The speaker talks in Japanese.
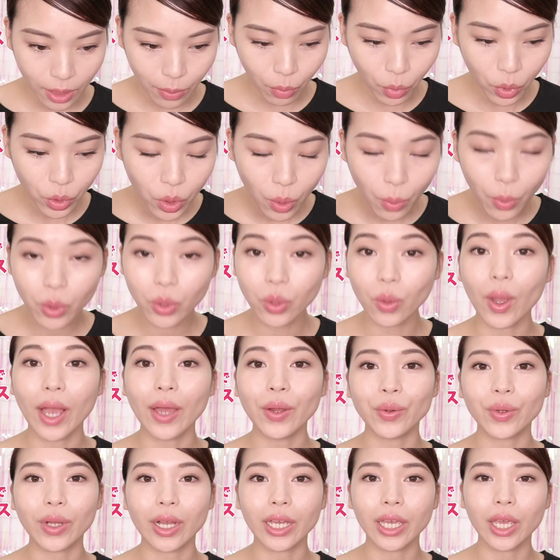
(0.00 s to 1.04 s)
もともとあ
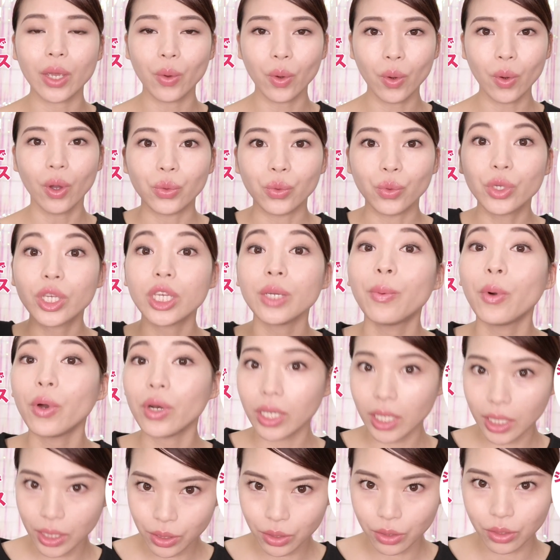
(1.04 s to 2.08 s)
る影を浮き彫り
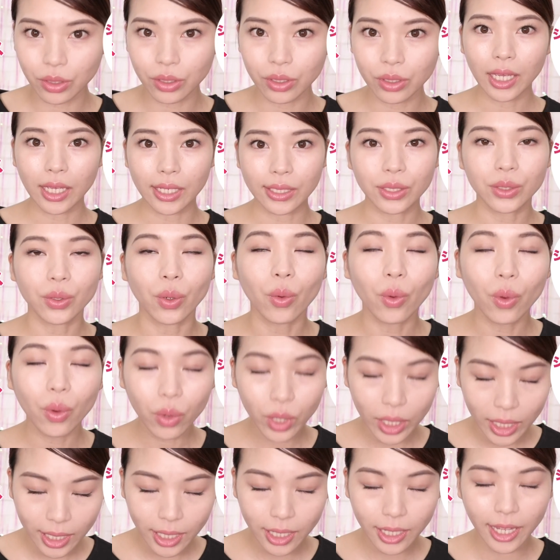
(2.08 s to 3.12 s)
にする、えそ
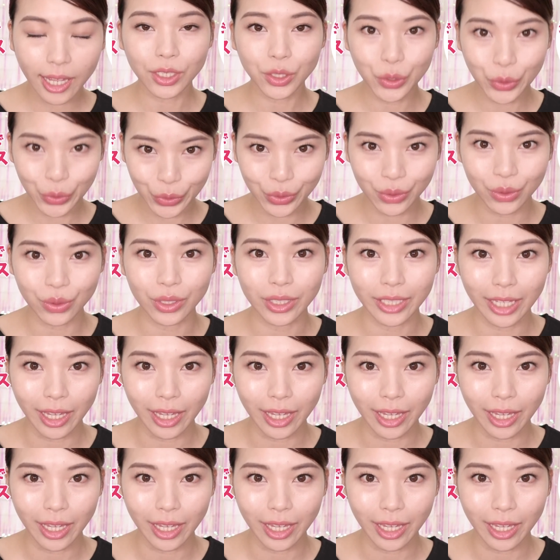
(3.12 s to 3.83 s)
こに集中し